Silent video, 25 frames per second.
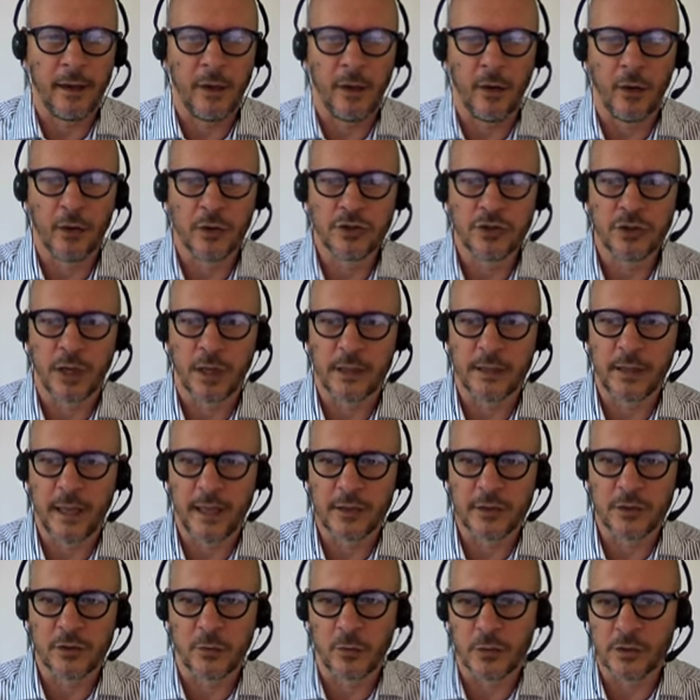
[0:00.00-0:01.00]
oggi,
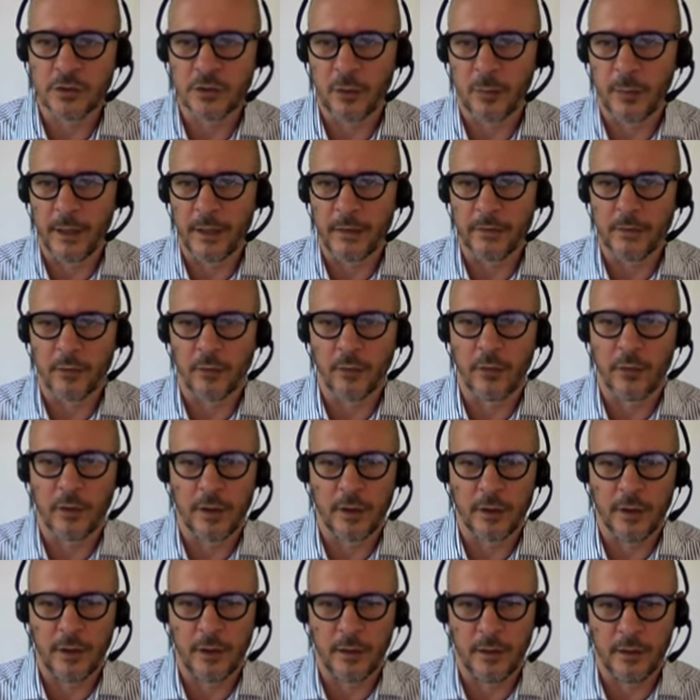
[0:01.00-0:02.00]
adesso in questo momento
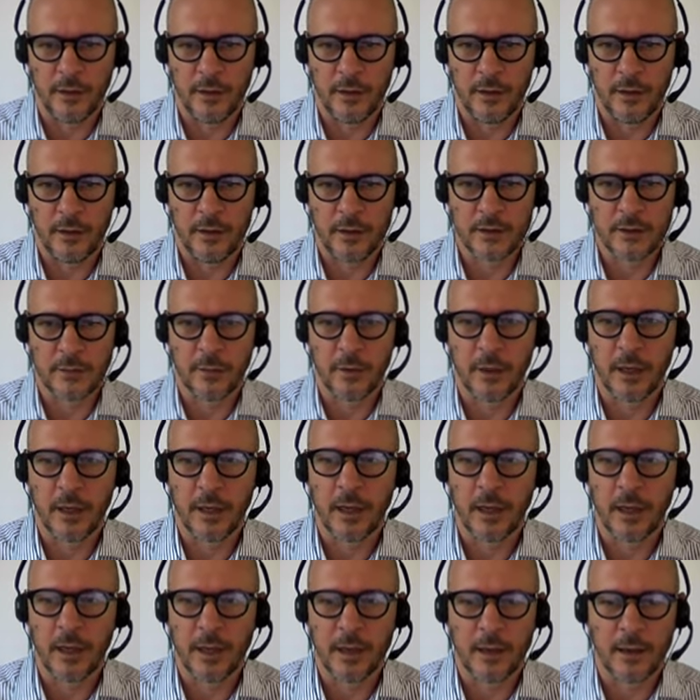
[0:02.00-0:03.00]
diciamo, la,
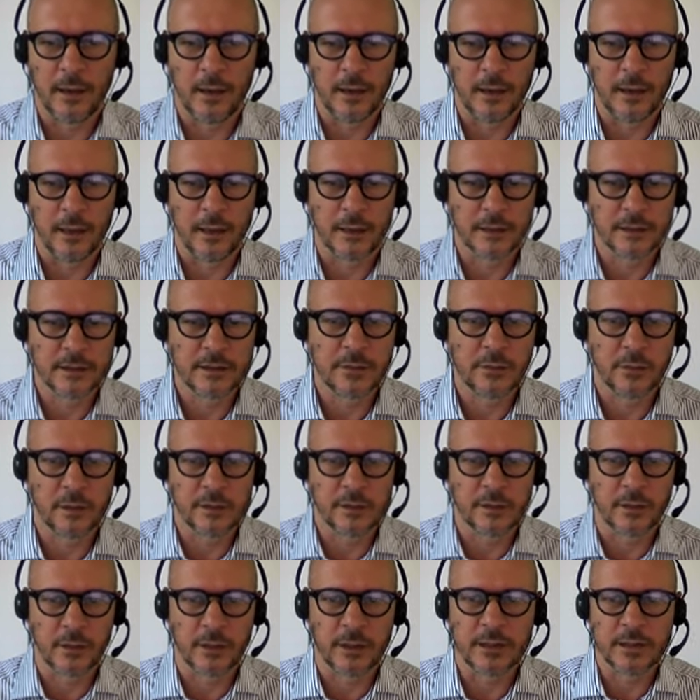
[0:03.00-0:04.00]
la, la,
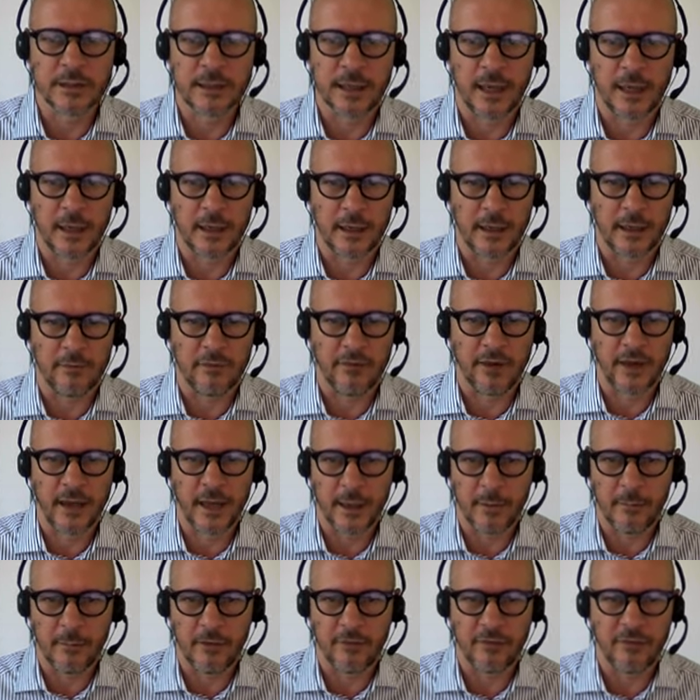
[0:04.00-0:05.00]
situazione è
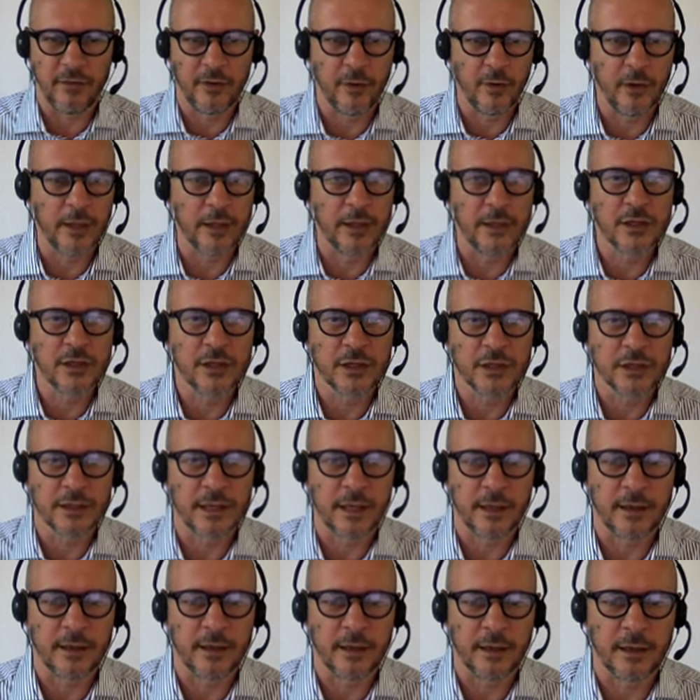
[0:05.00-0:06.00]
ferma fino alle
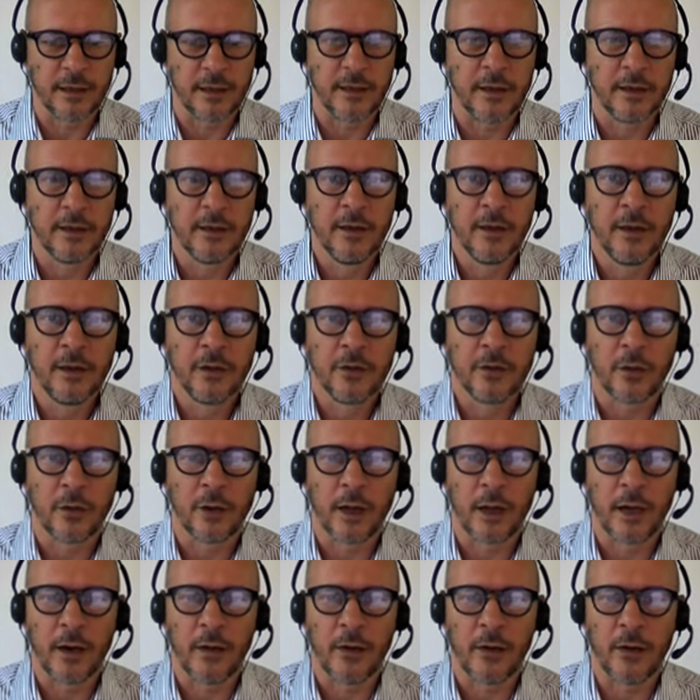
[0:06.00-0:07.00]
17 che
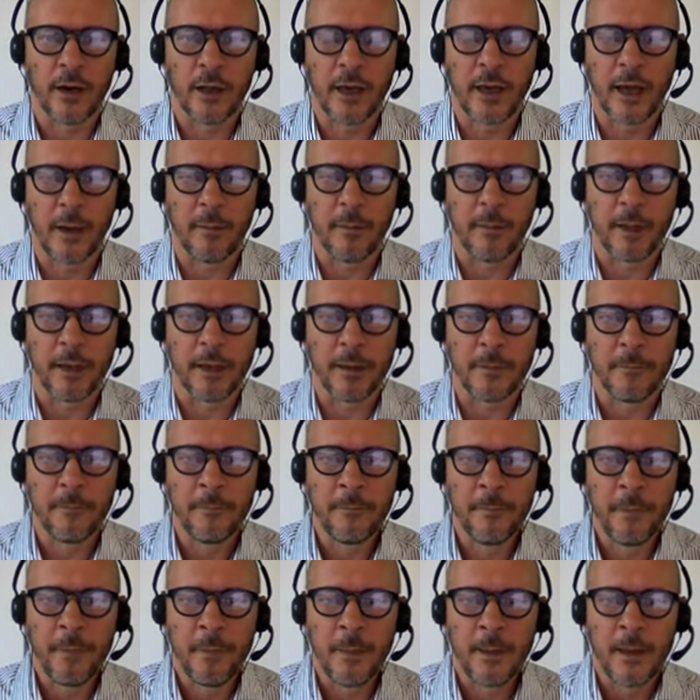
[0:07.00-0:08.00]
tornerà torneranno alle camere.
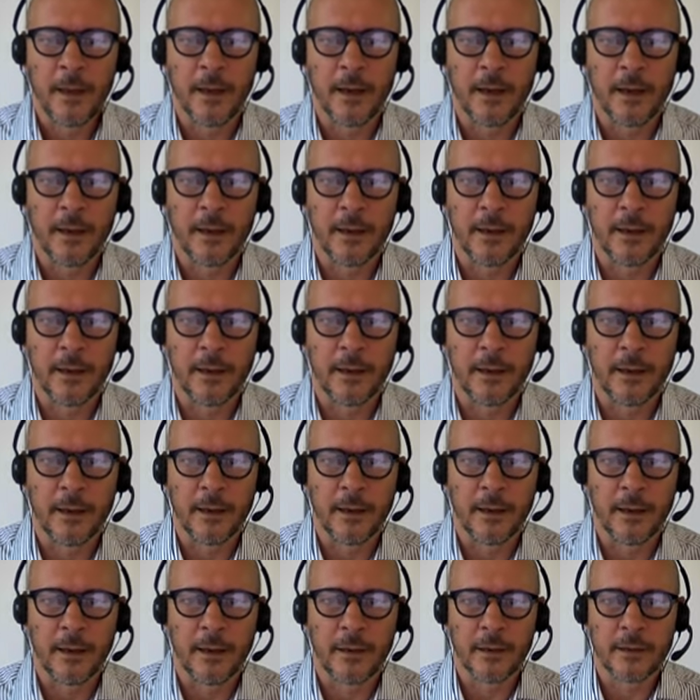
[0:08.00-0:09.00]

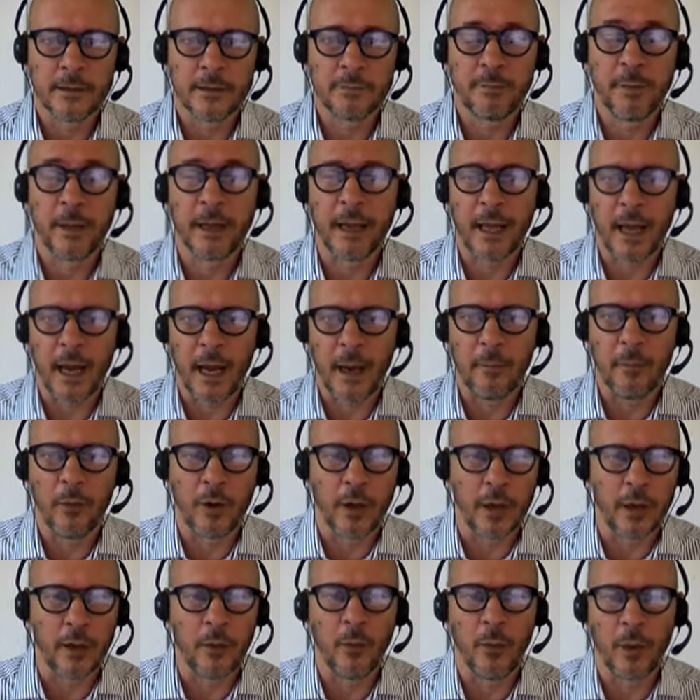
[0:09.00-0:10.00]
Eh, speriamo
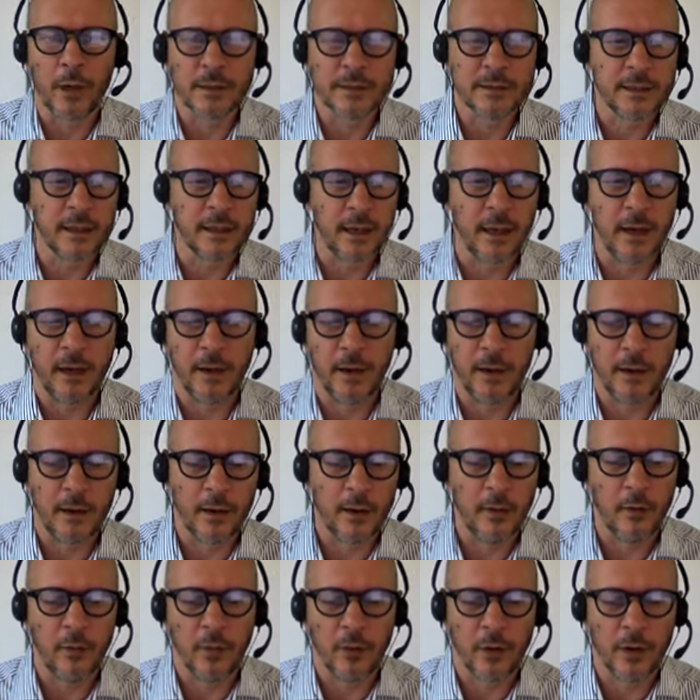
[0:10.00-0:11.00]
che in
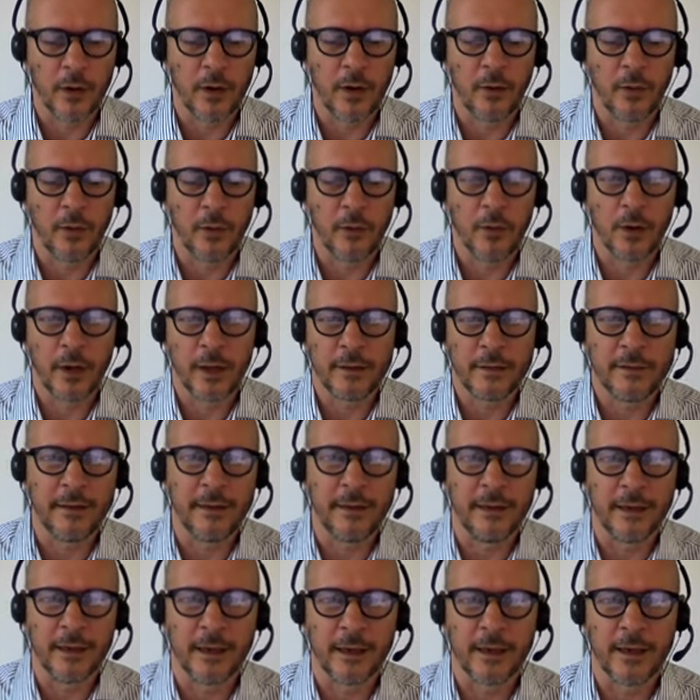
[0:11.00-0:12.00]
questa or-
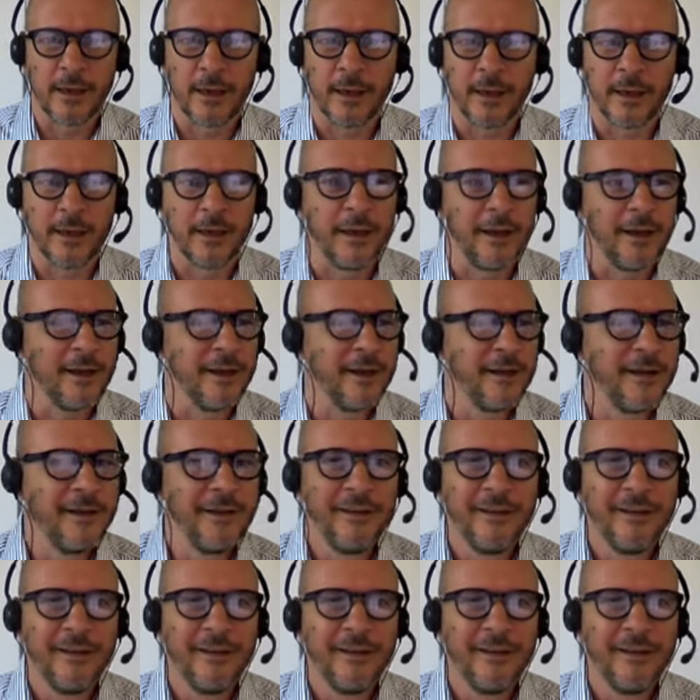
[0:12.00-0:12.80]
orettina che, che,